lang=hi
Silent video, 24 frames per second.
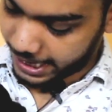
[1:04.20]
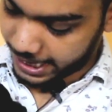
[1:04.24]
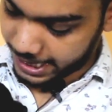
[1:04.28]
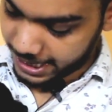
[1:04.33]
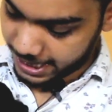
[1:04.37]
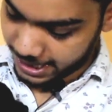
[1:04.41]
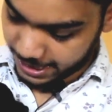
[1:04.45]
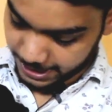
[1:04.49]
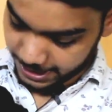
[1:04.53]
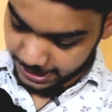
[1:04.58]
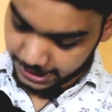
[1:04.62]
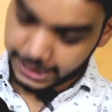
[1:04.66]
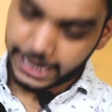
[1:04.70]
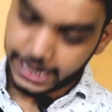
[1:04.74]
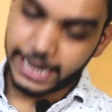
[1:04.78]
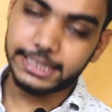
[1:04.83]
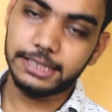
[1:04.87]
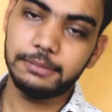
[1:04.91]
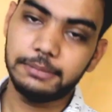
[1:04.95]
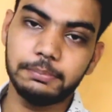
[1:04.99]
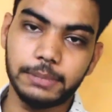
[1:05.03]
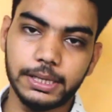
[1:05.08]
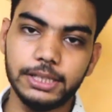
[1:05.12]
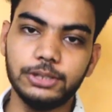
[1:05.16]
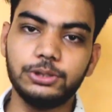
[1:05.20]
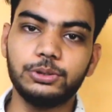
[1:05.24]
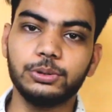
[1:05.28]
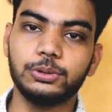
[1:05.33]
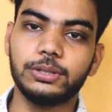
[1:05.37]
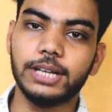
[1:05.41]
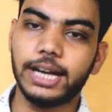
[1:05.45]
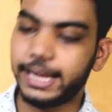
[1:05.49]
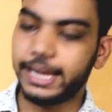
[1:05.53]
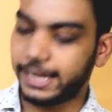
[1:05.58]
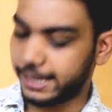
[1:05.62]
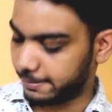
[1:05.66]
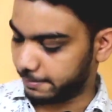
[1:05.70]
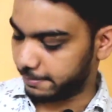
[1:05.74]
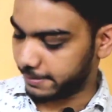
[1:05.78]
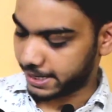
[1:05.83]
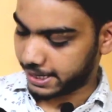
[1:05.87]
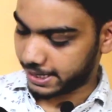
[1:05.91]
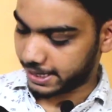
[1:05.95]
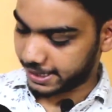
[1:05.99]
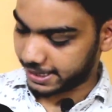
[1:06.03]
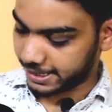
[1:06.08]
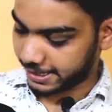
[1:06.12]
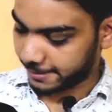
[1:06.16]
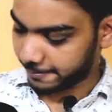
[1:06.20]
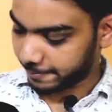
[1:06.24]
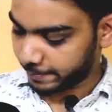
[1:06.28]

है आई थिंक बन चुका है मैं